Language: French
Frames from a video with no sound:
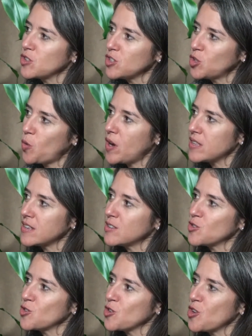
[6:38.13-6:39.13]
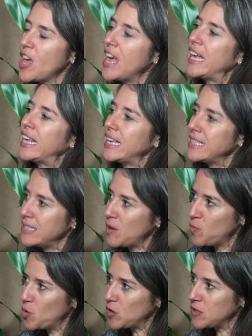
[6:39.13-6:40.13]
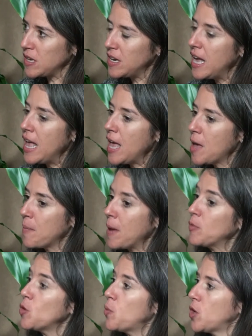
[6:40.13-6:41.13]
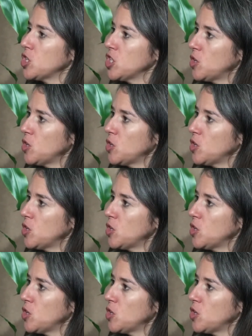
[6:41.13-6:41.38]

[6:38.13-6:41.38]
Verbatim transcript: Donc, ça, c'est une croissance de 400 Et même nos mhm.